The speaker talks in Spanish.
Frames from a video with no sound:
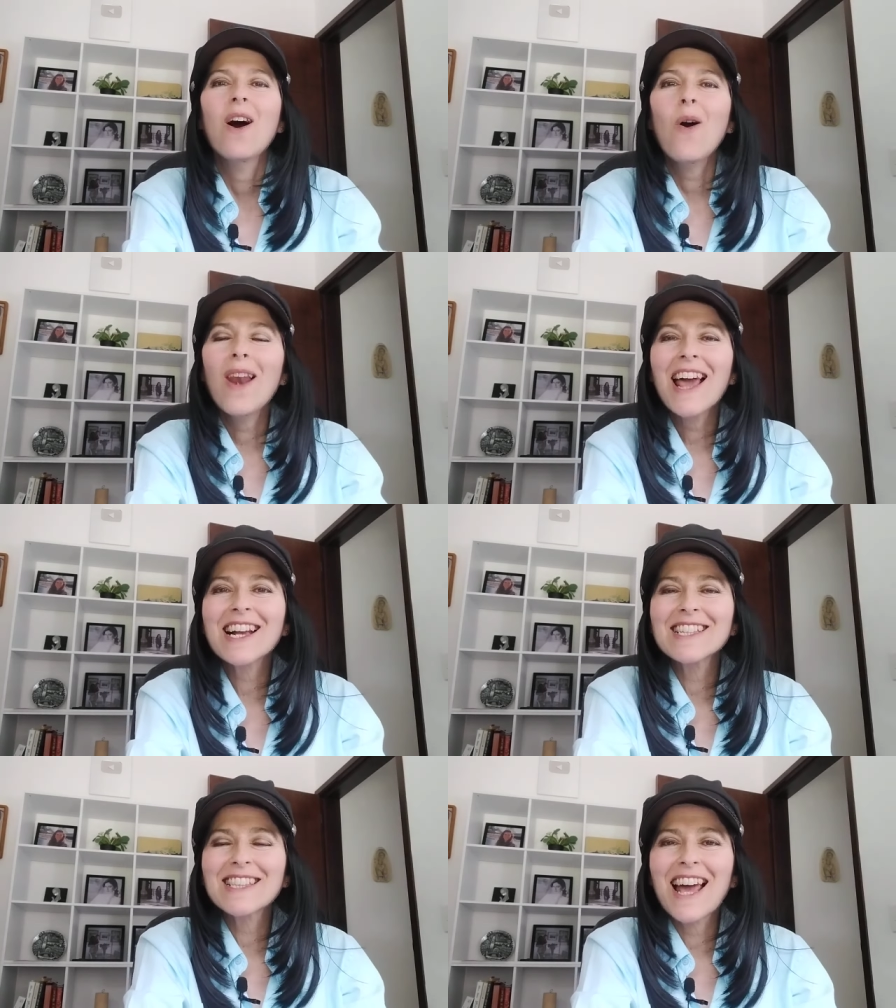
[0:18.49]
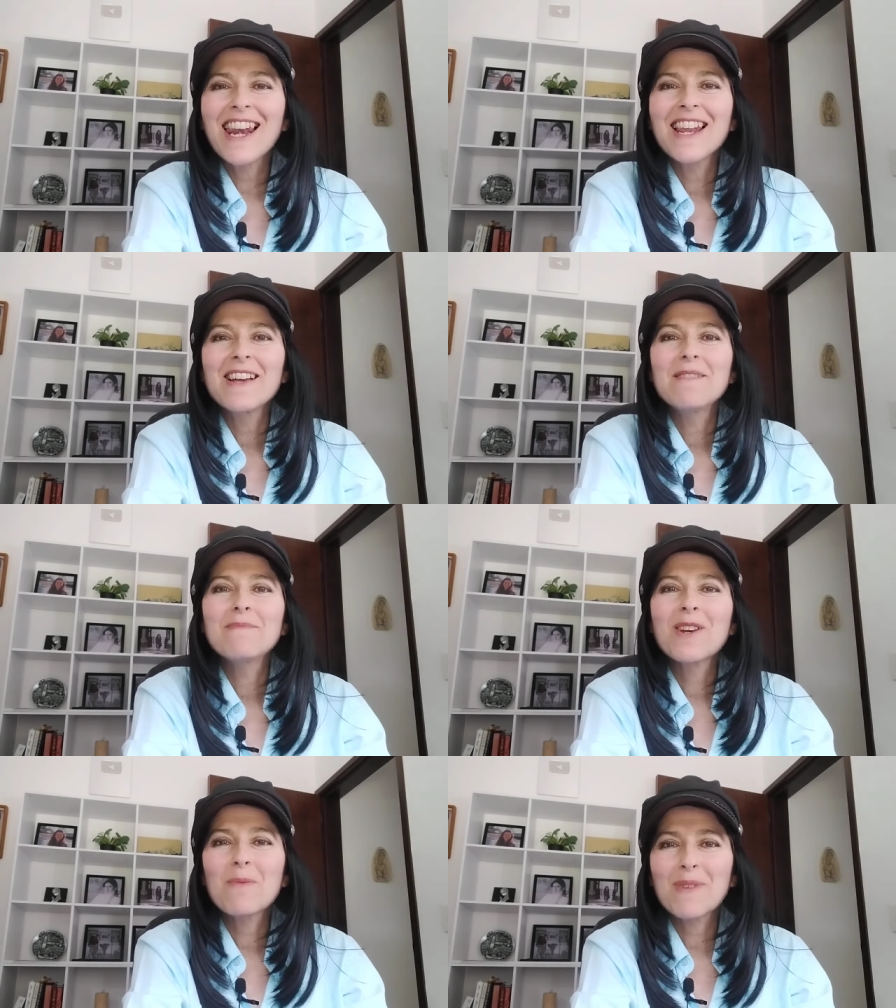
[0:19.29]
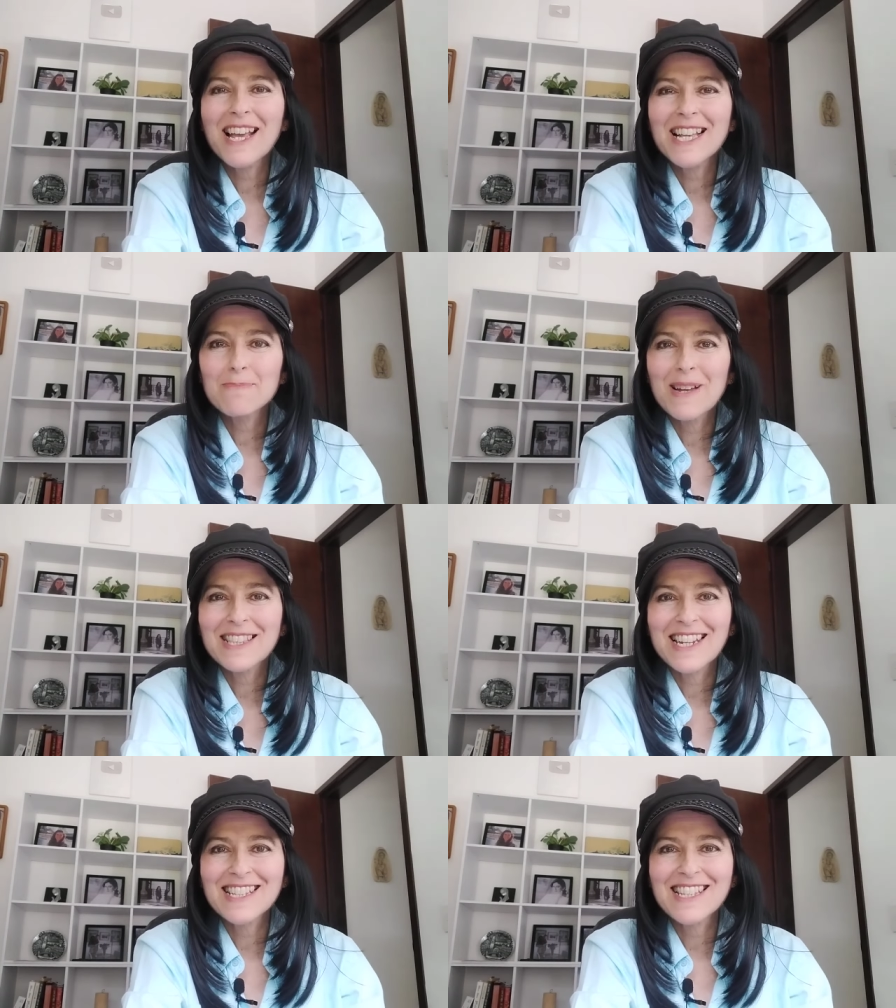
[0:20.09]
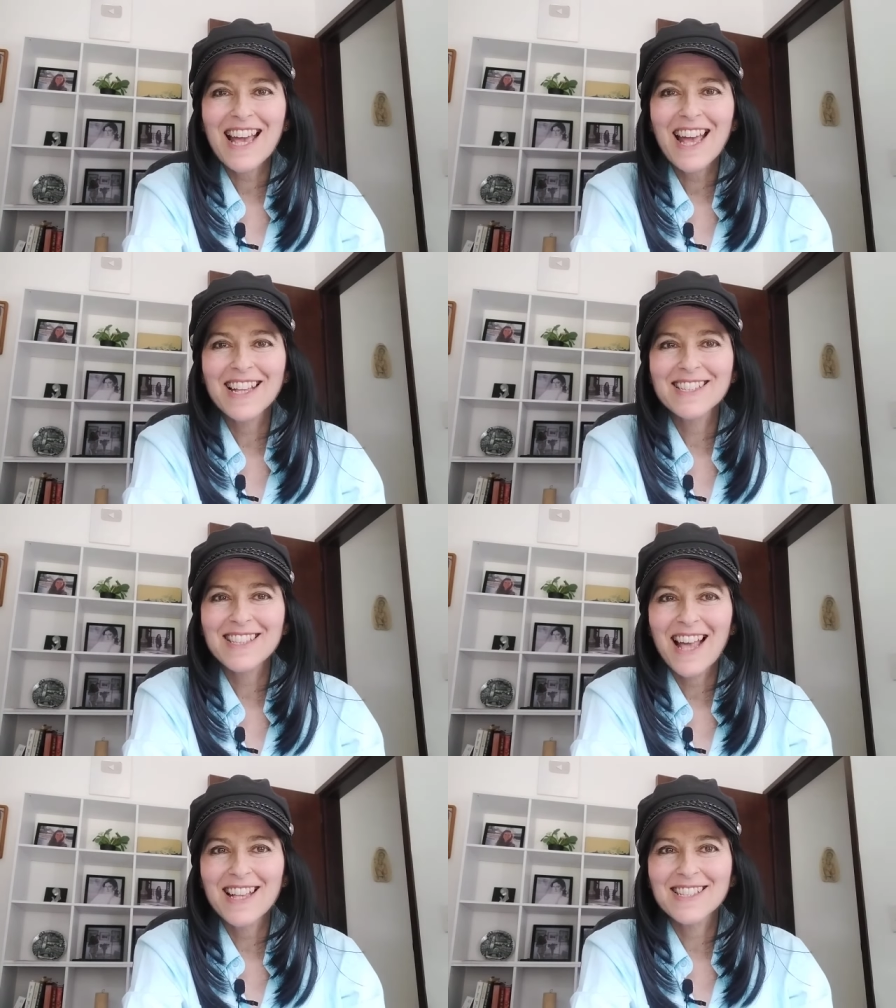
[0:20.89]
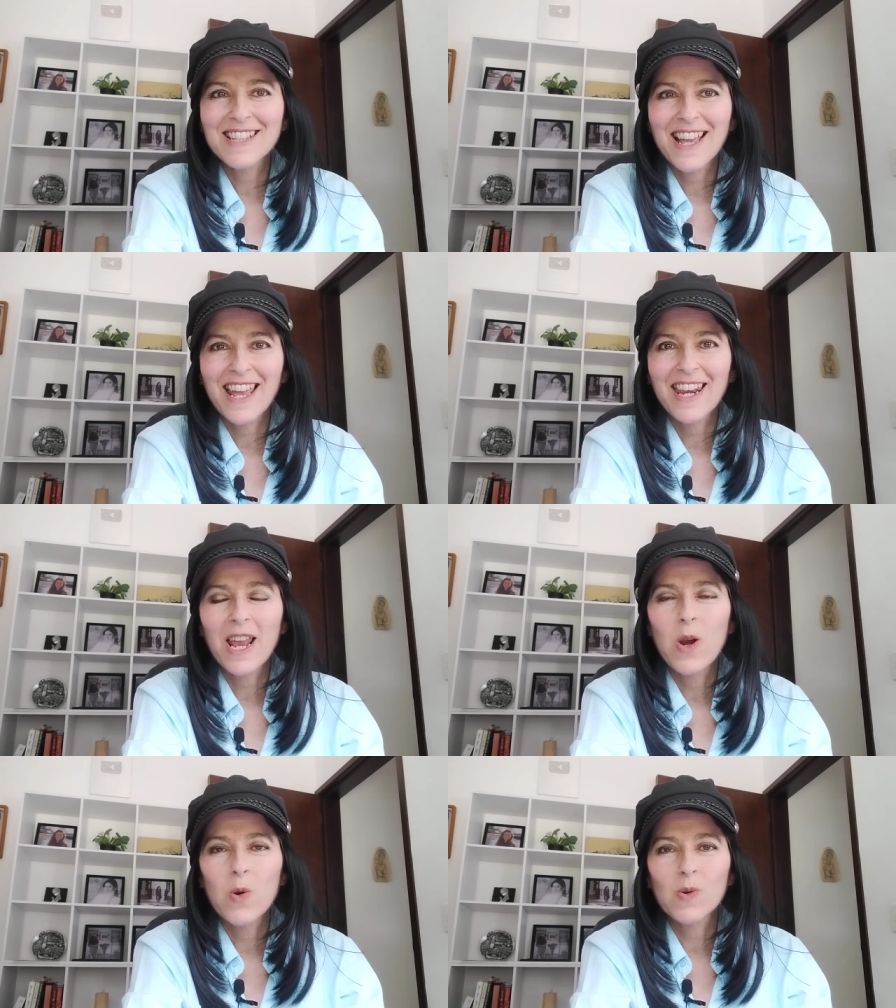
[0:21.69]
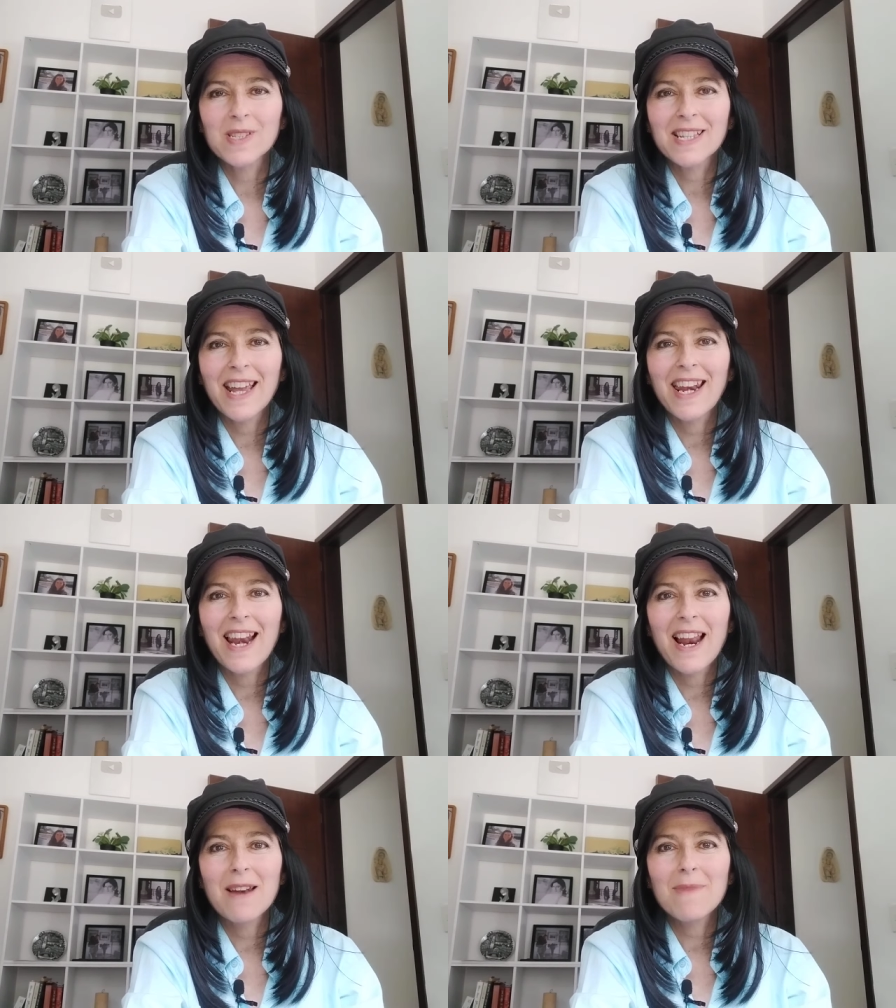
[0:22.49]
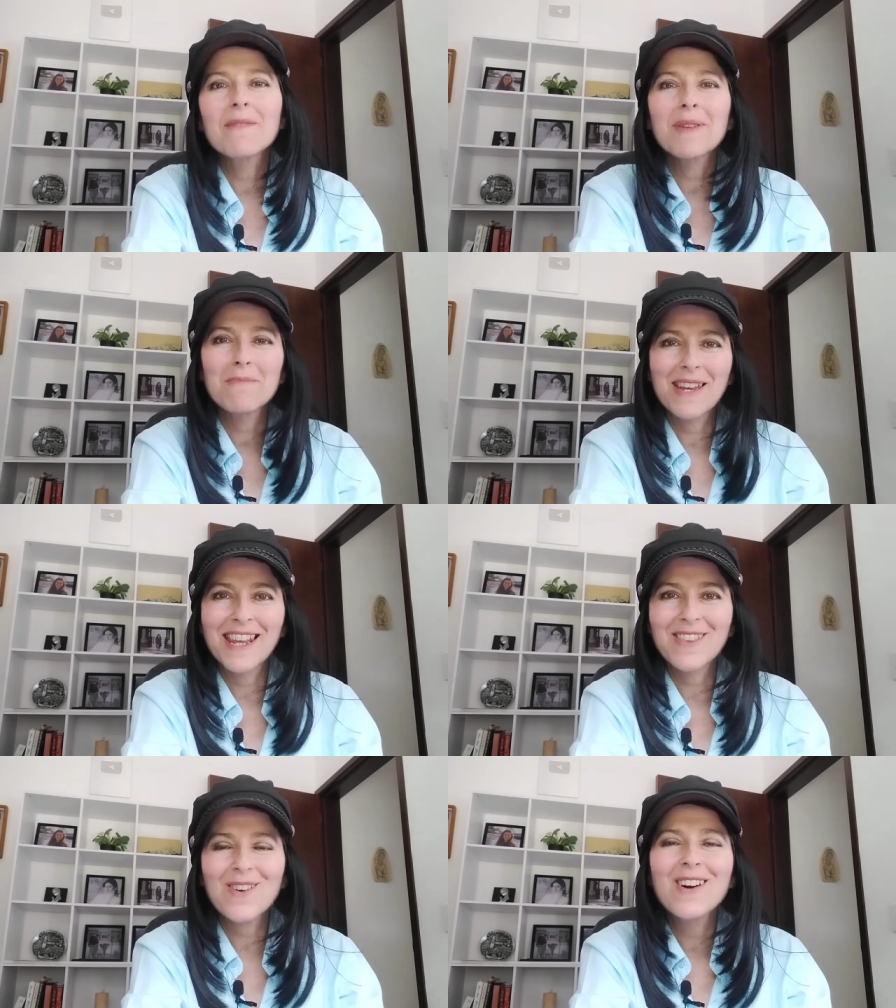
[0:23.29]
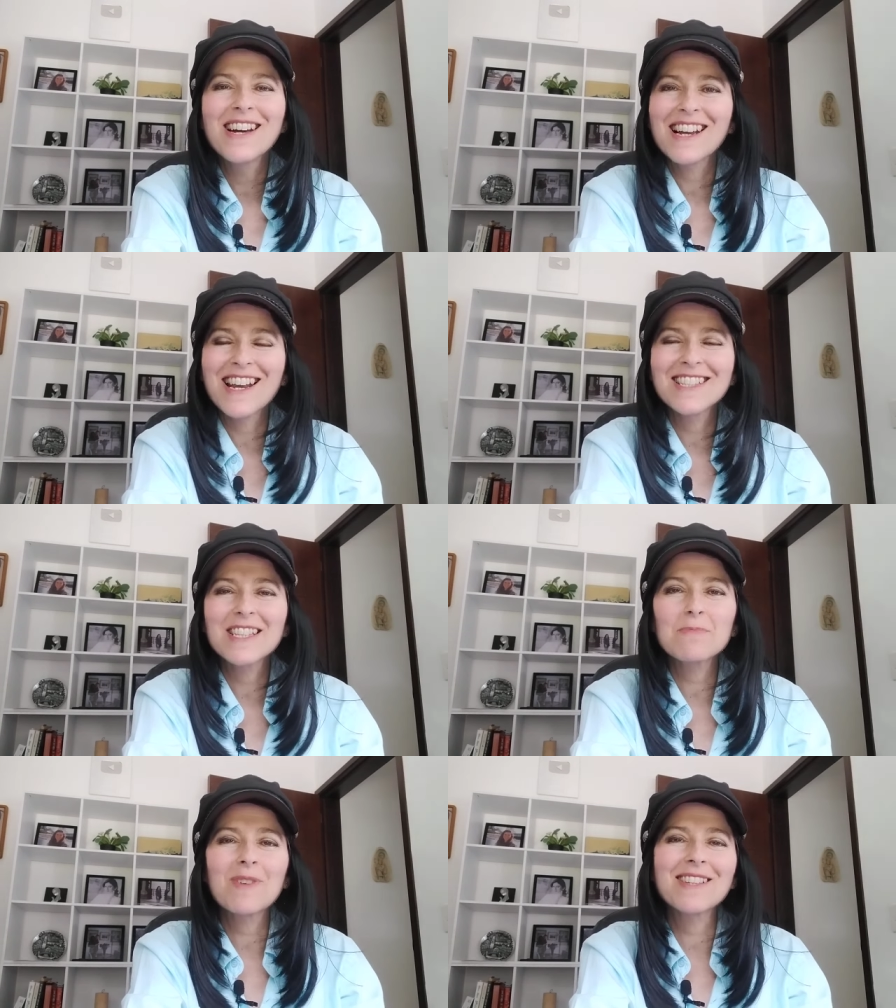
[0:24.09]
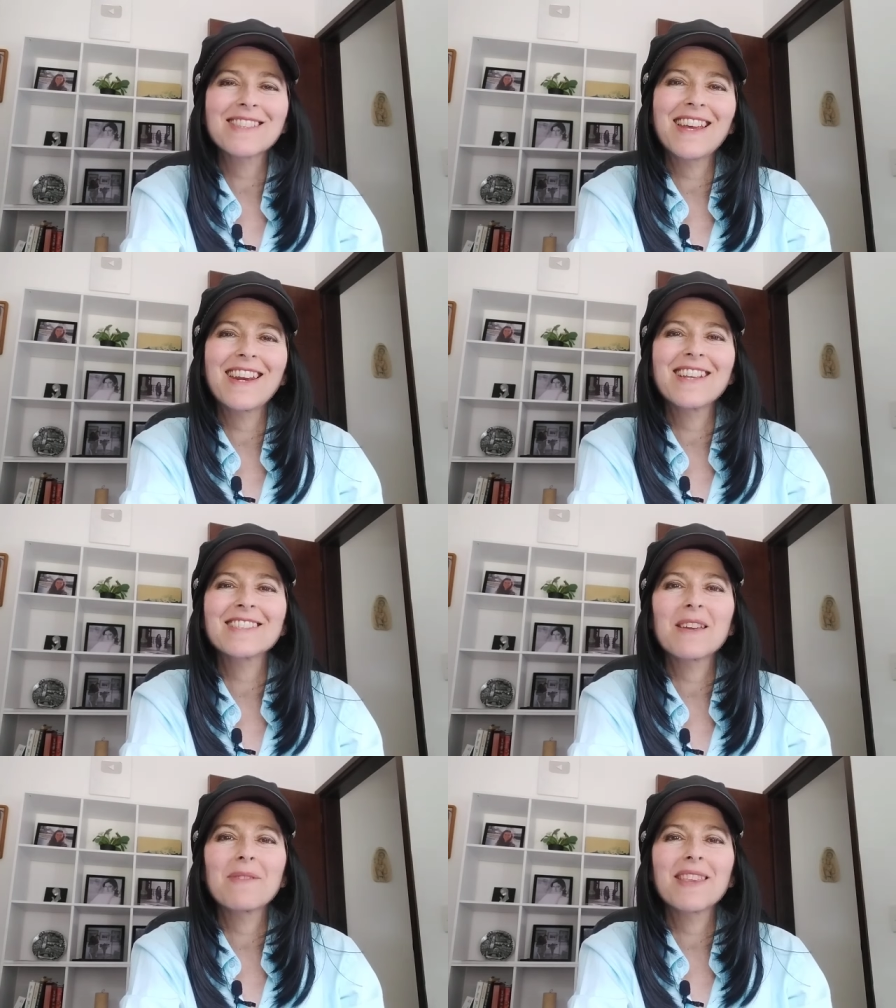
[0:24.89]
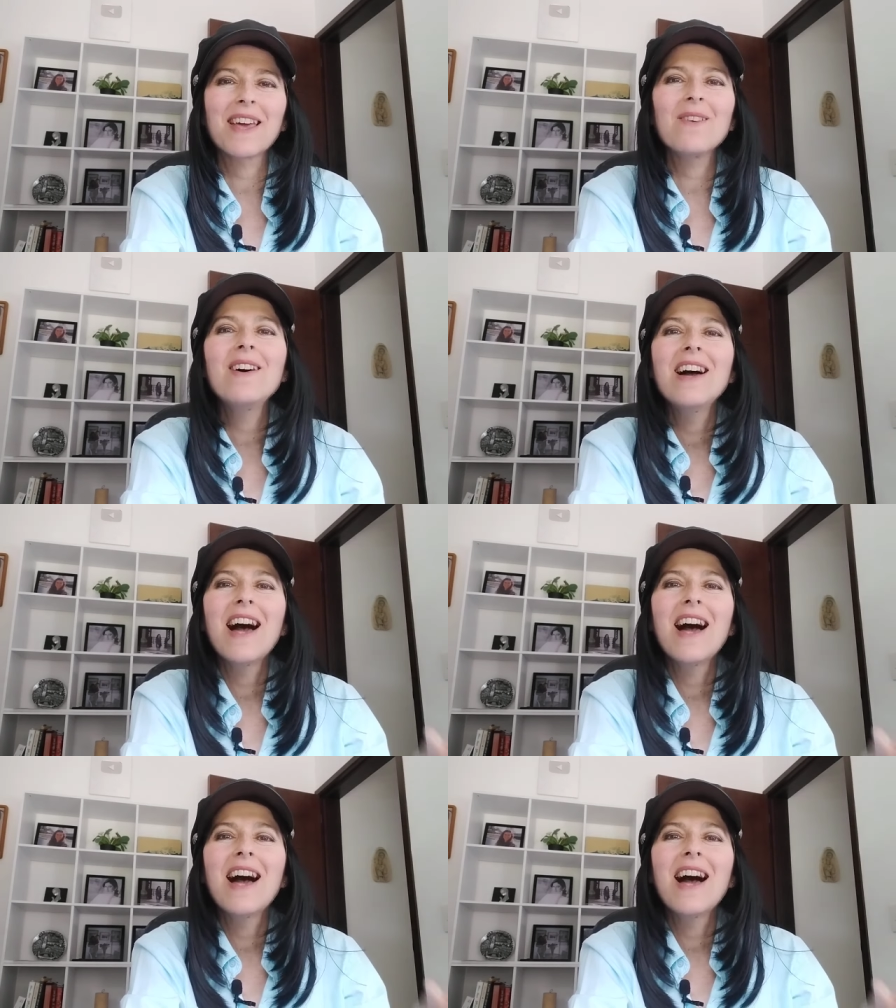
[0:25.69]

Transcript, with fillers: Hola, ¿qué tal? Mi nombre es Patricia, estás en Luz en el Alma, bienvenido, gracias por estar en este video.